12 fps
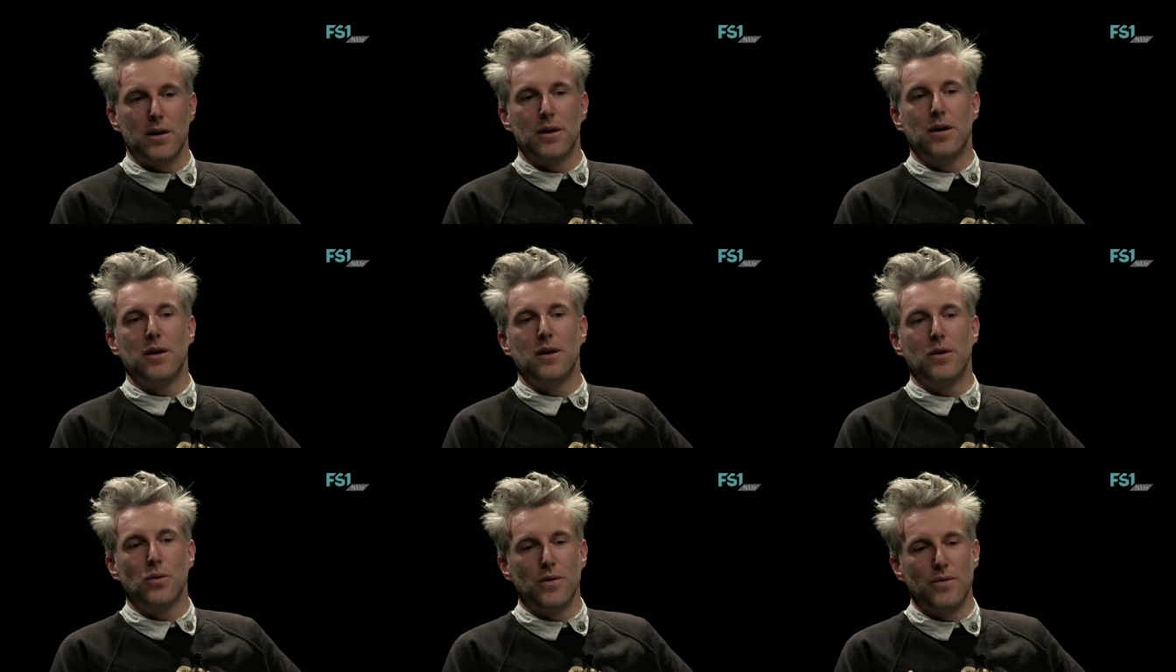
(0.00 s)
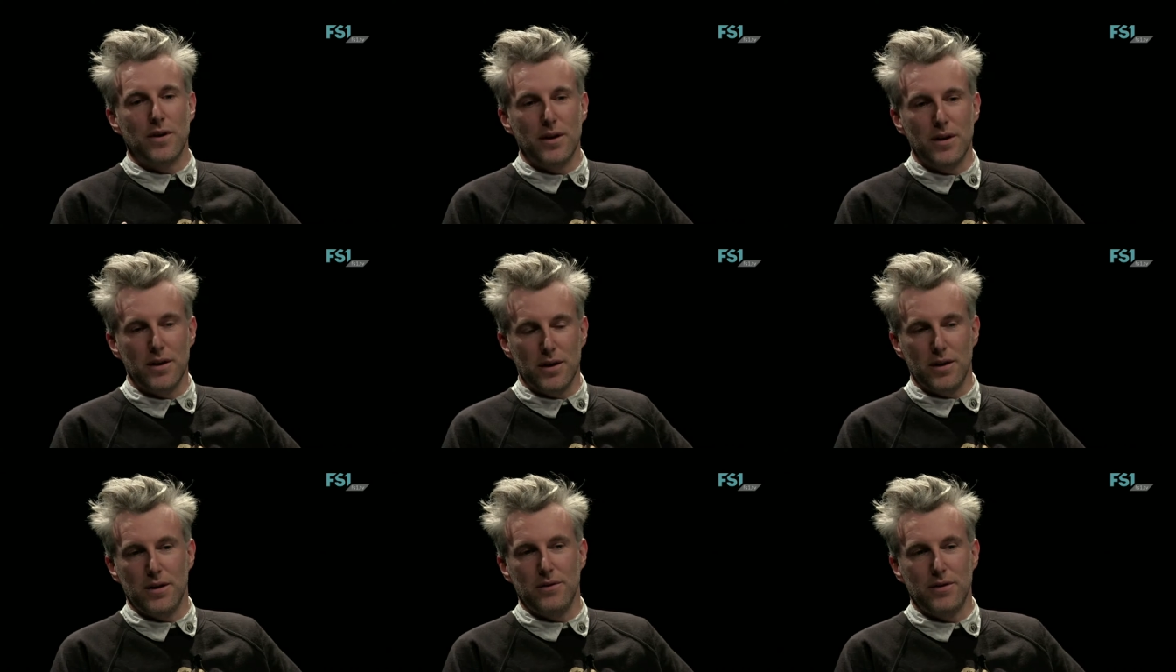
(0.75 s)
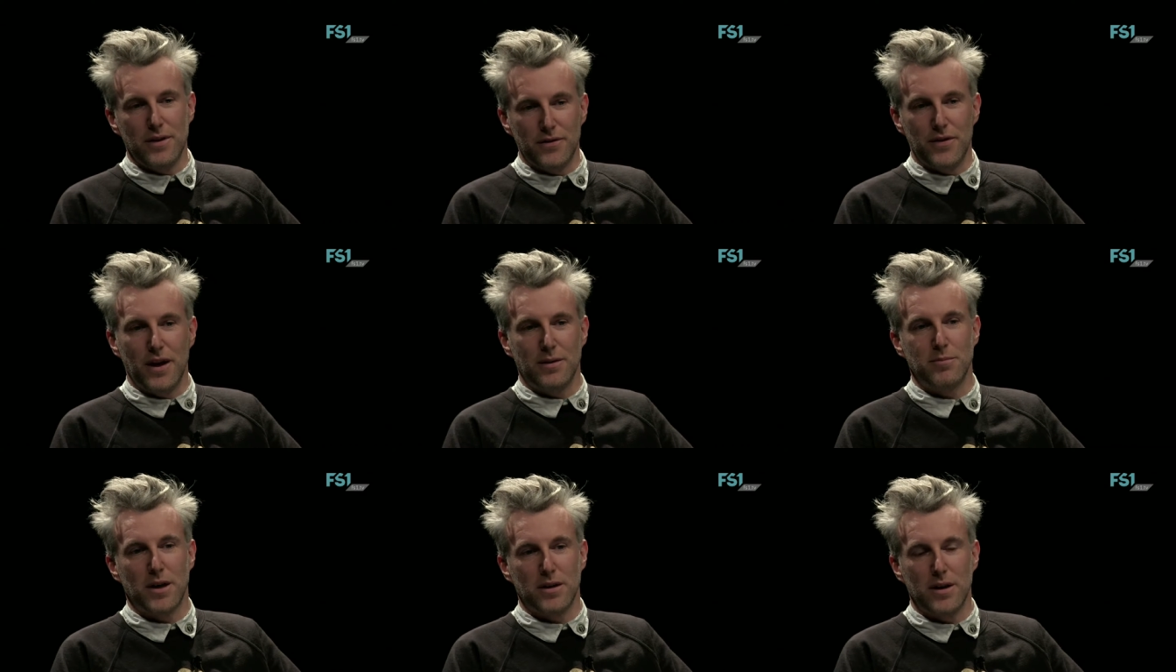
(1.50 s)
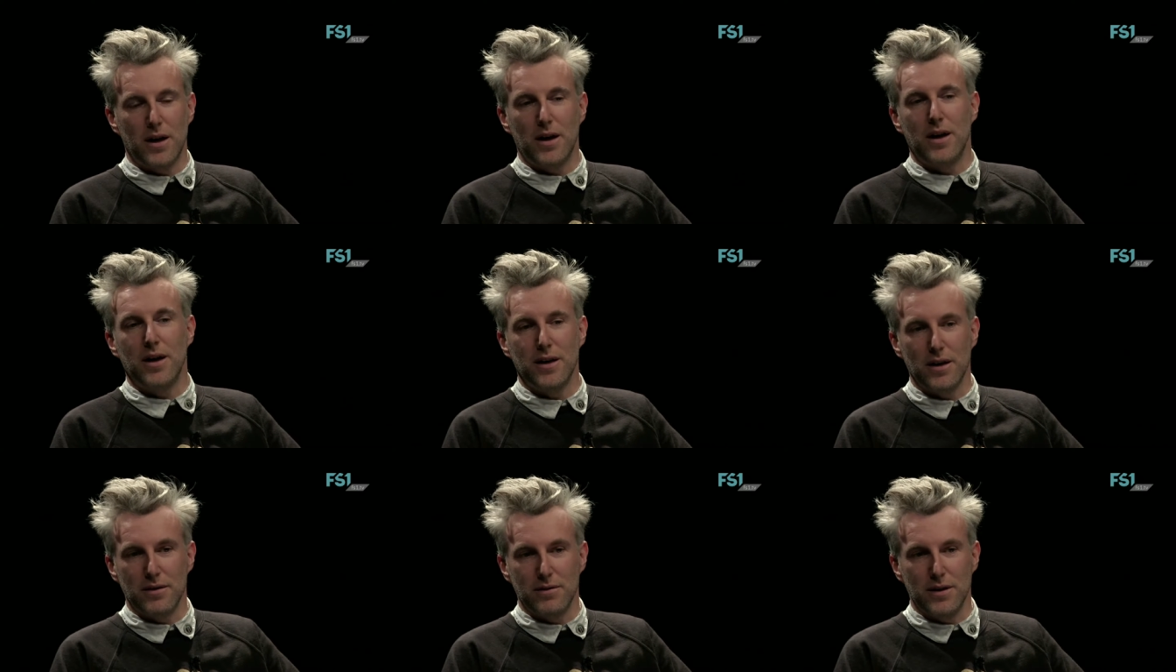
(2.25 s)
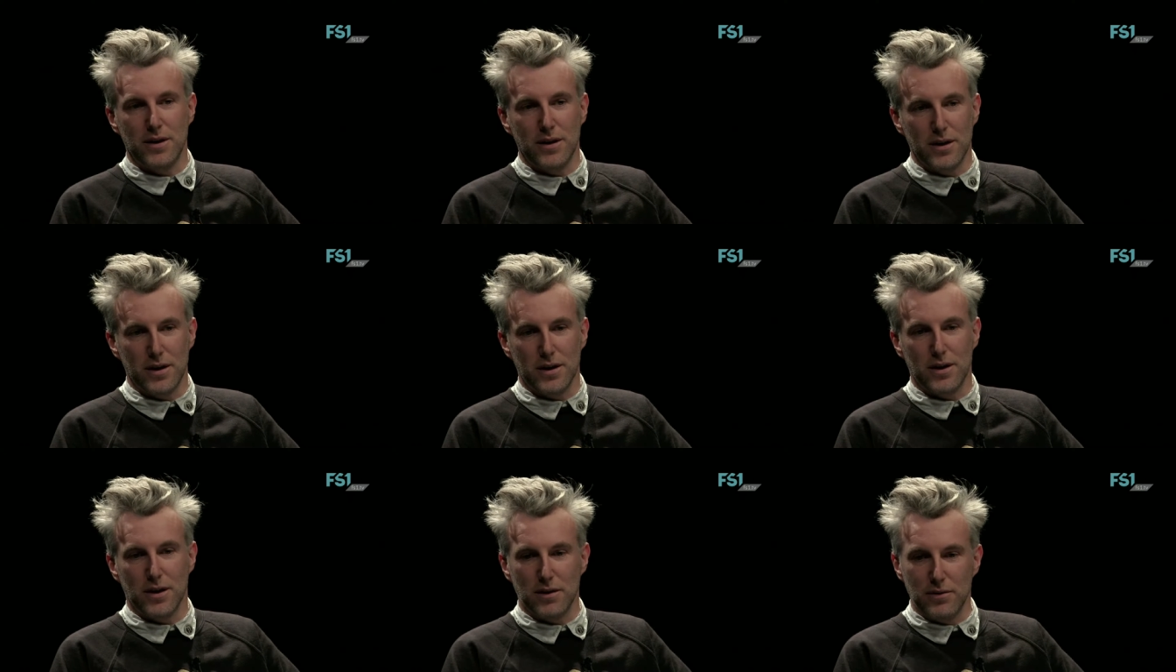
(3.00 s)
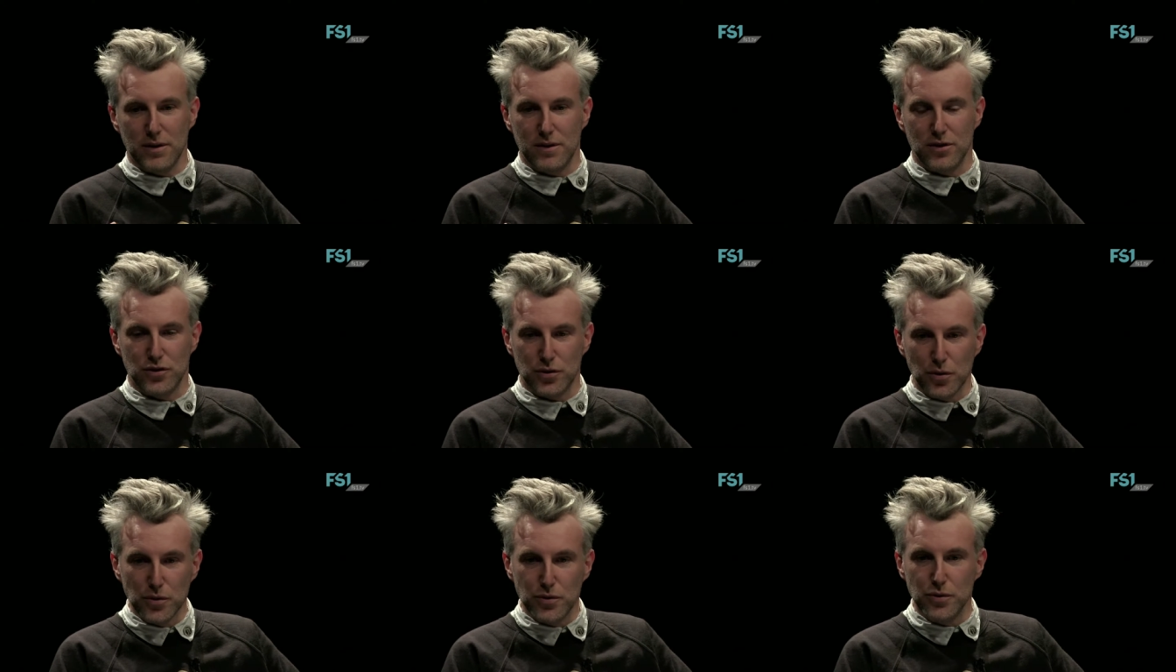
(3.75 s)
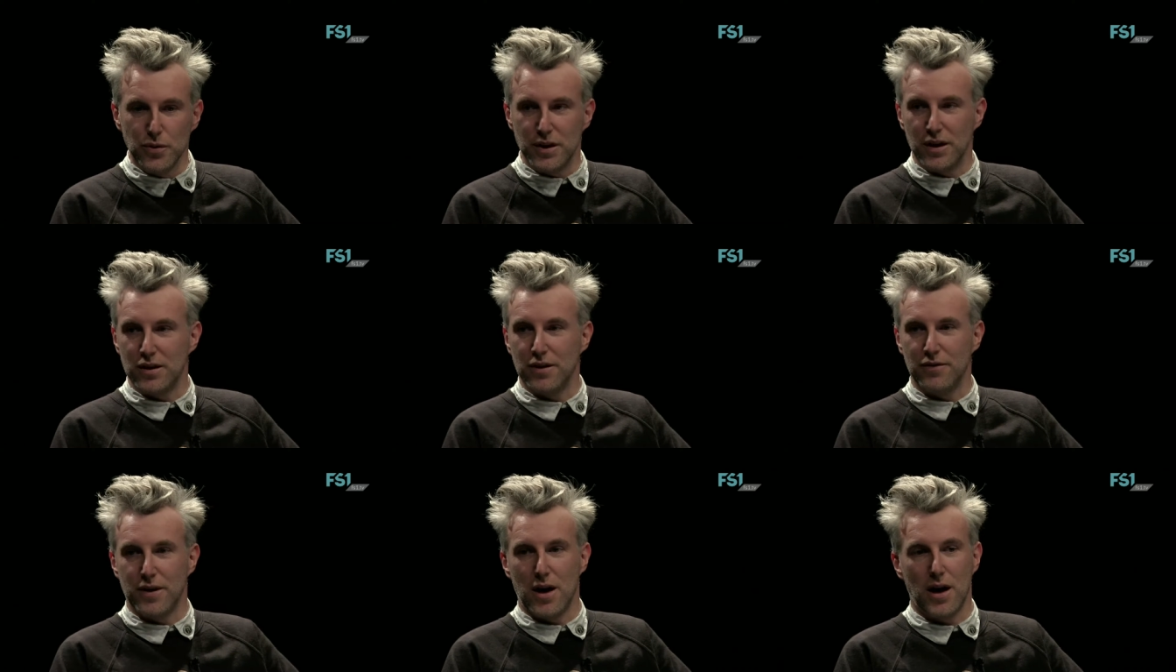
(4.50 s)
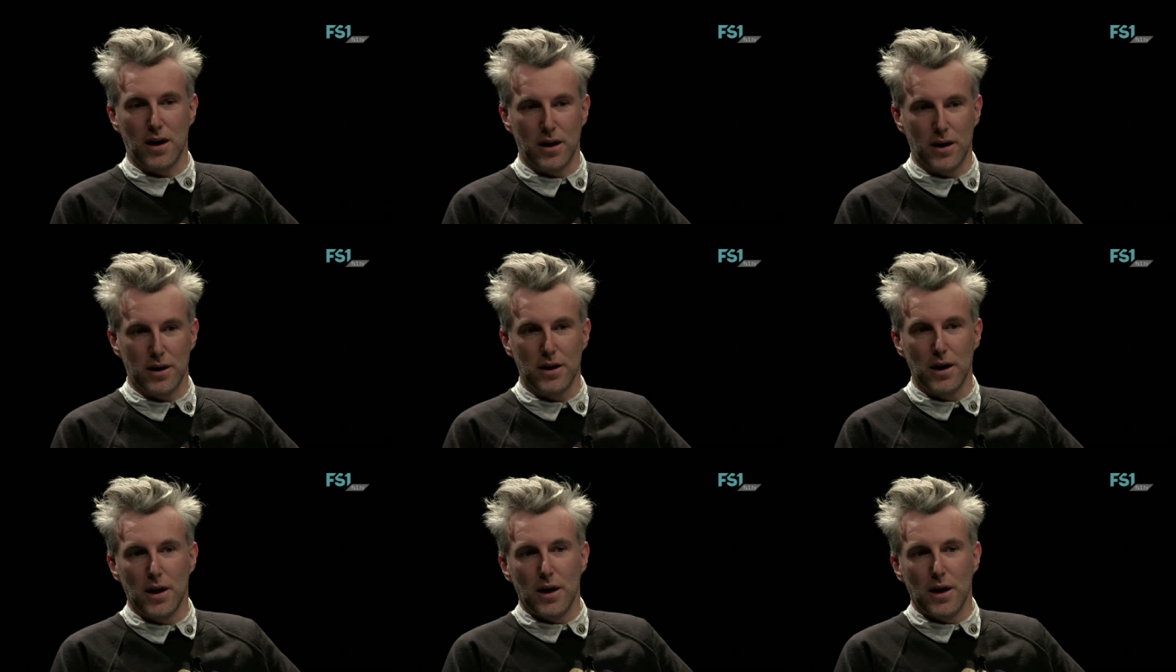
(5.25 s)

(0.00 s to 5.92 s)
und wie, inwiefern man da irgendwie gewisse Strukturen hinterfragen kann.